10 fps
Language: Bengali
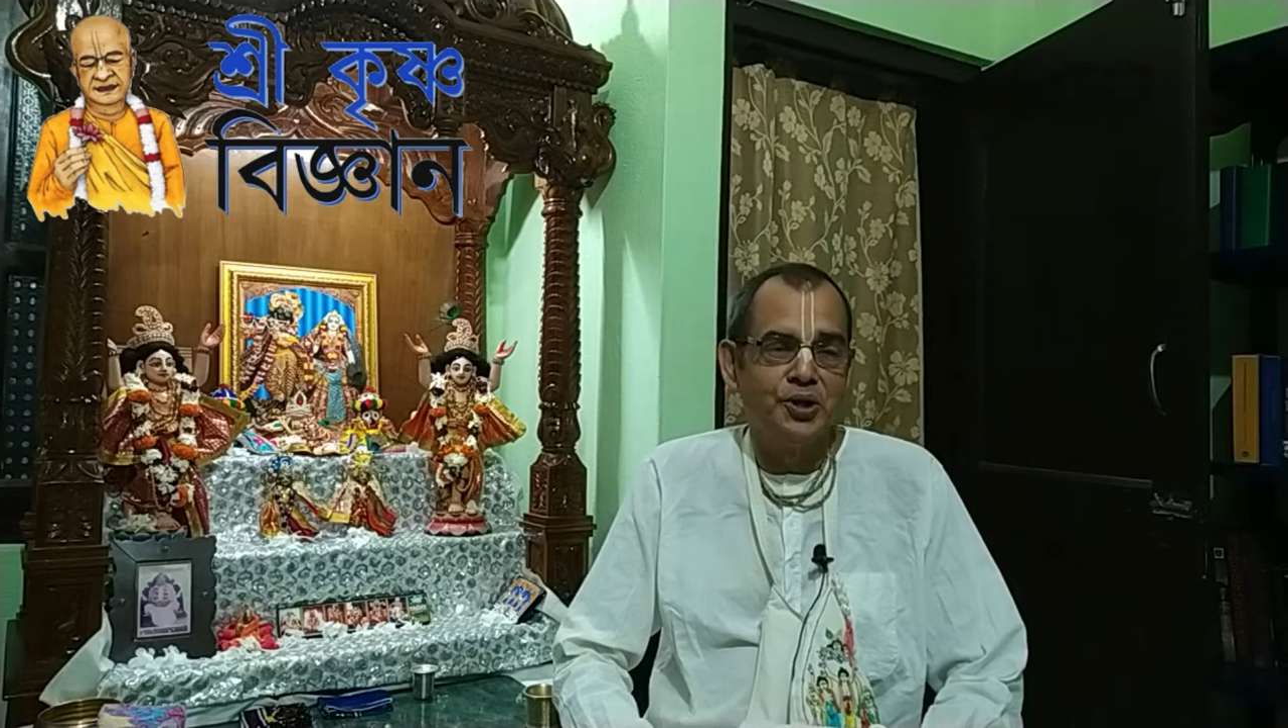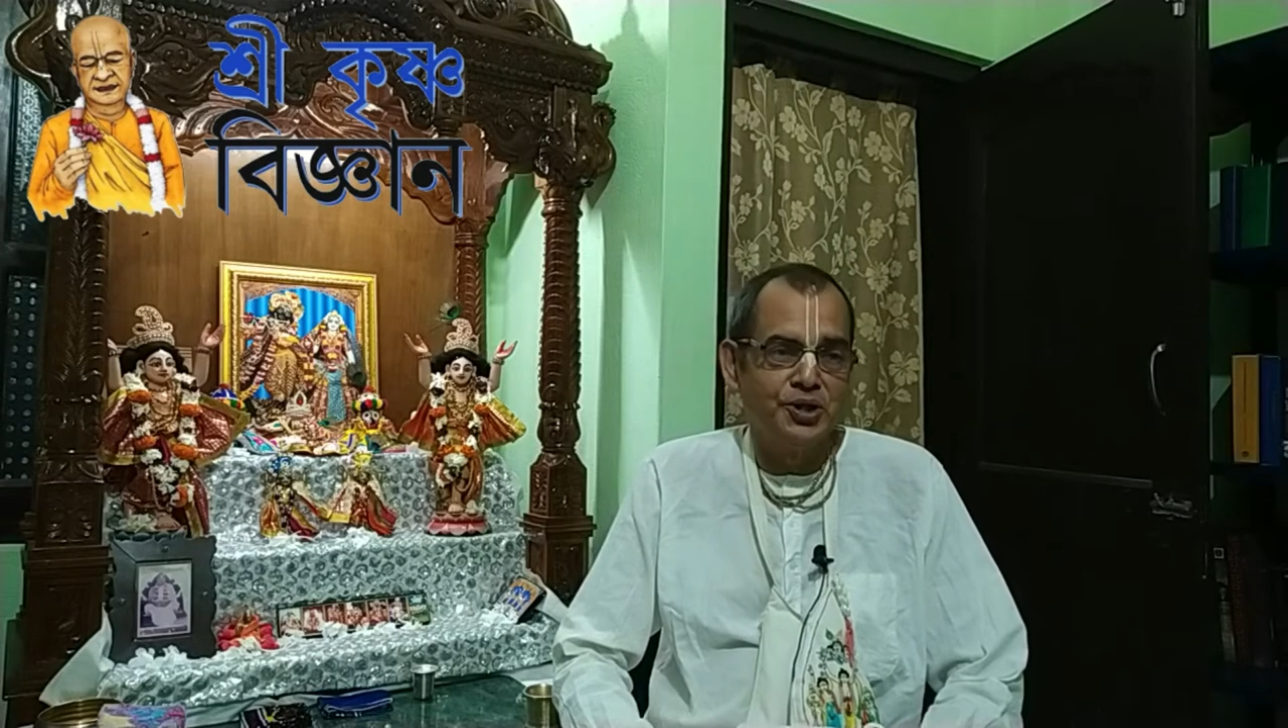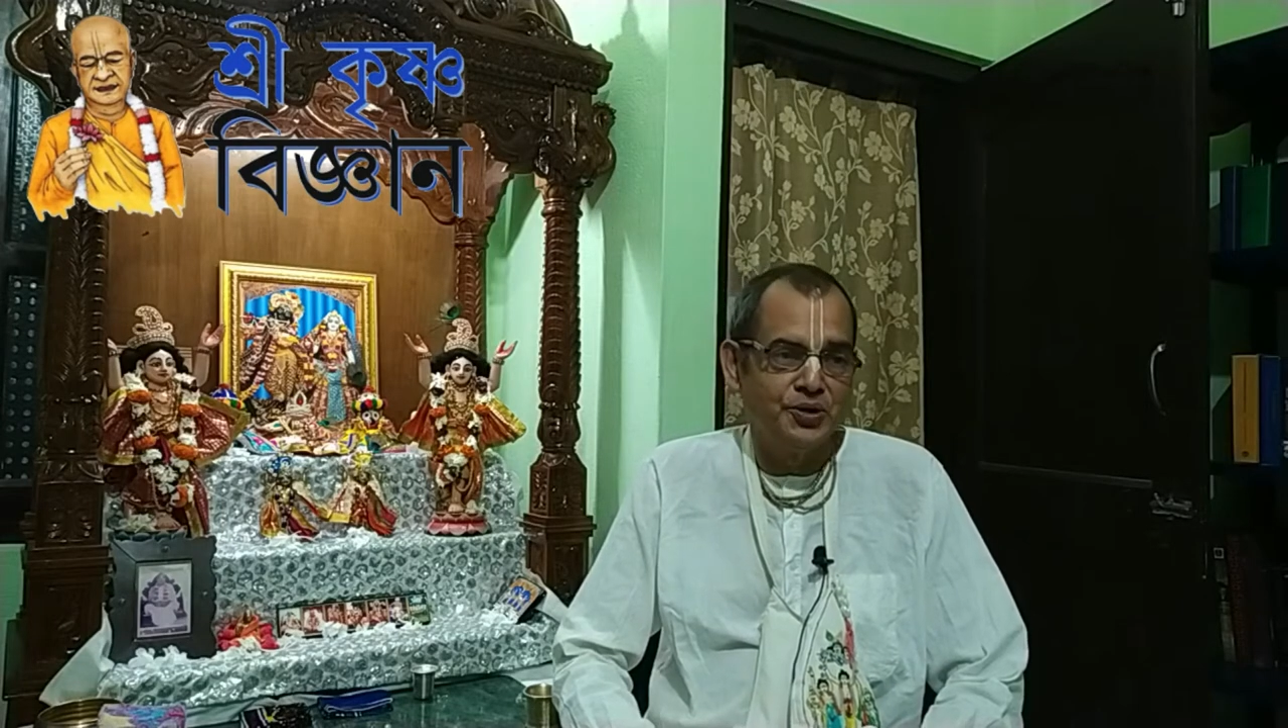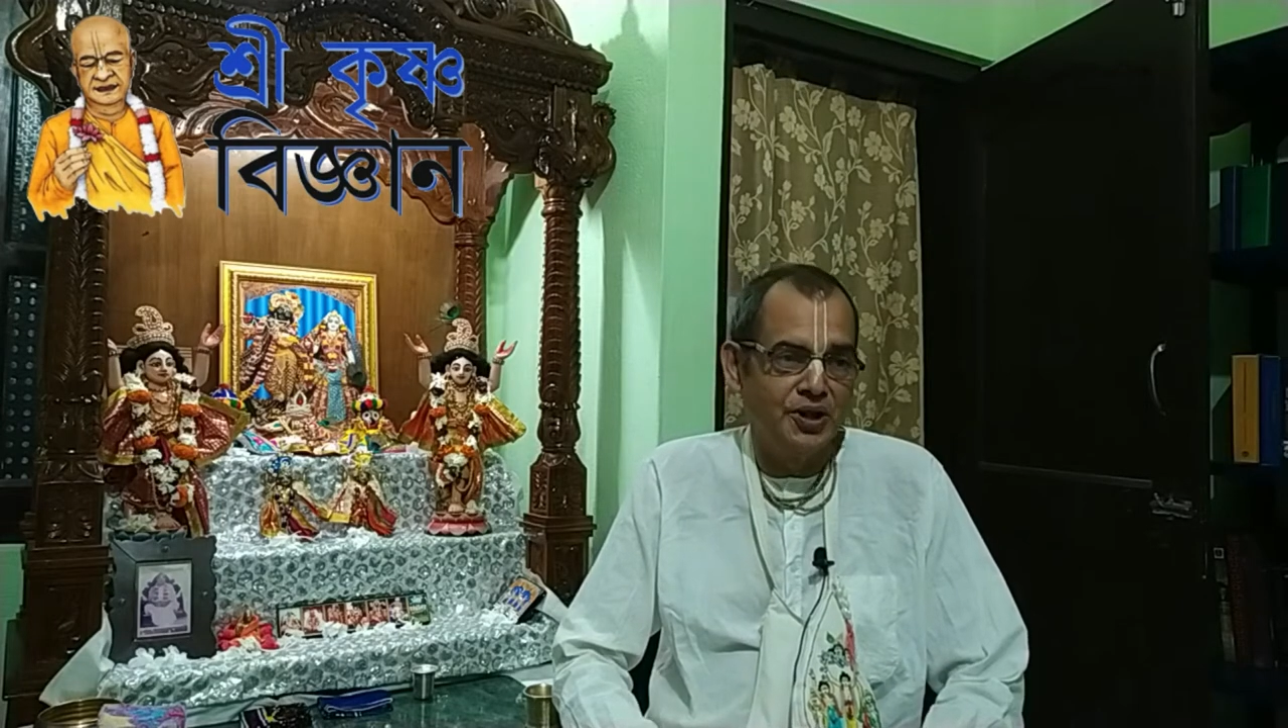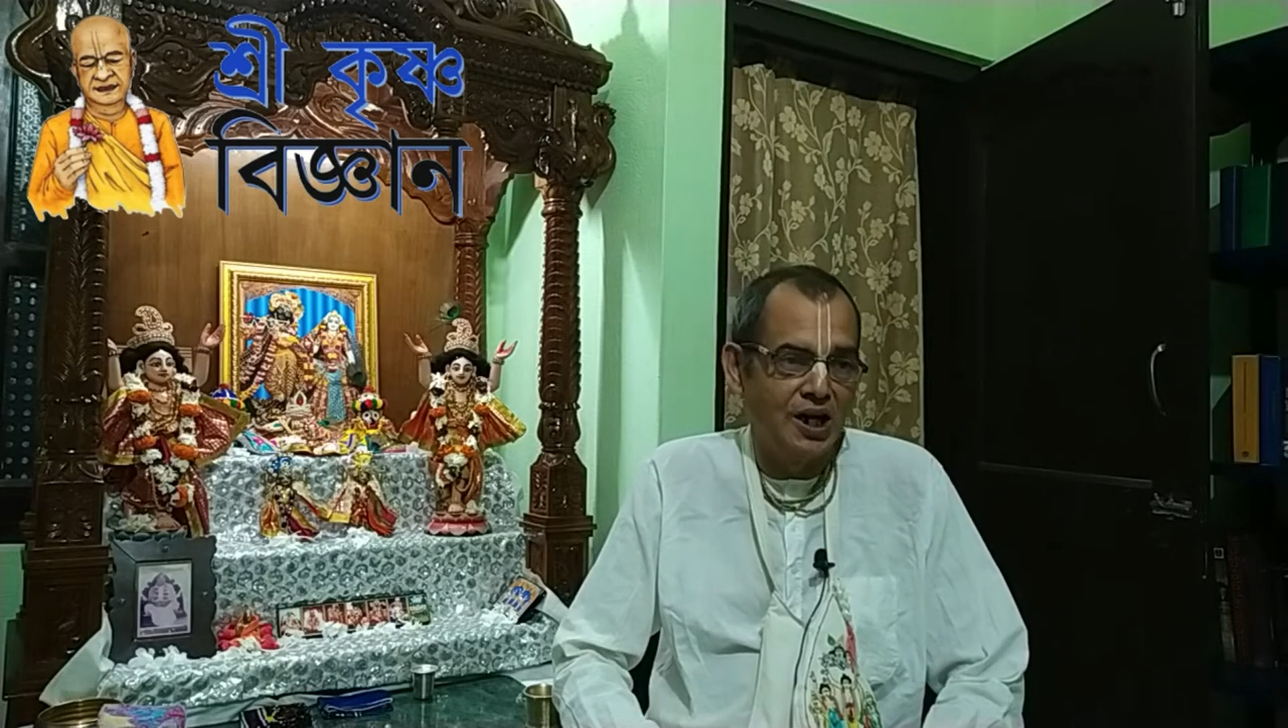
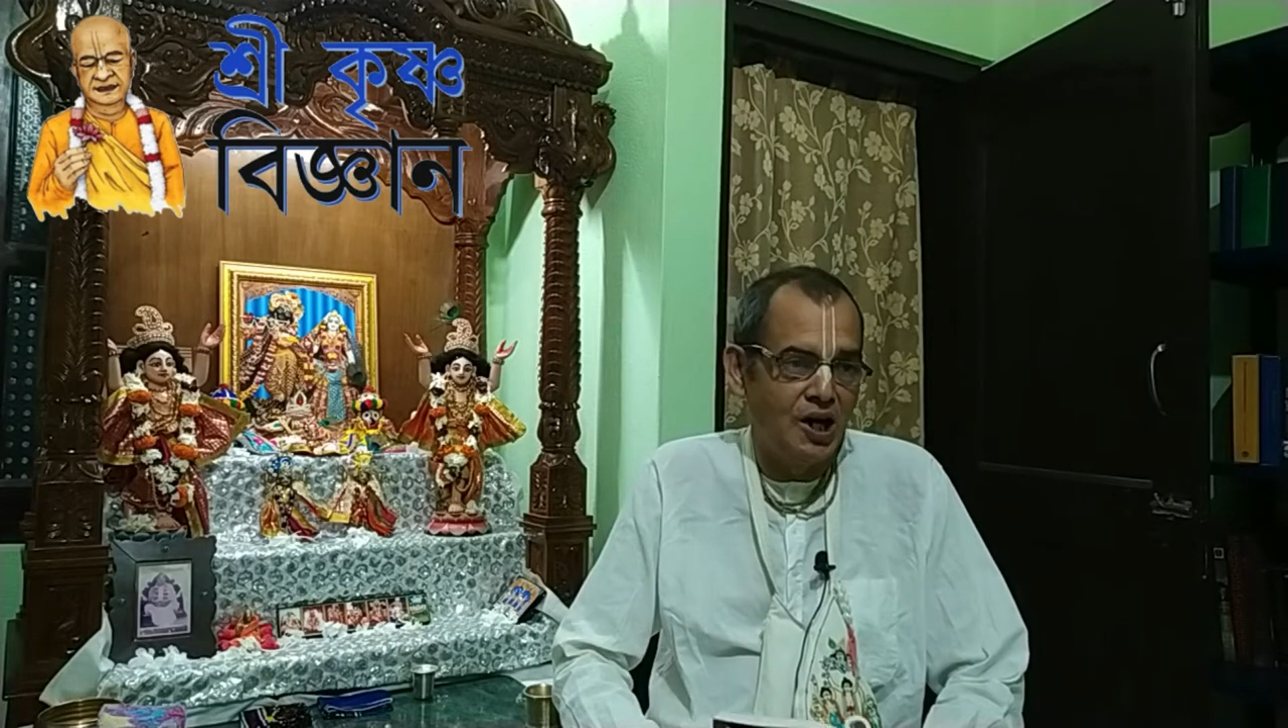হরিতকি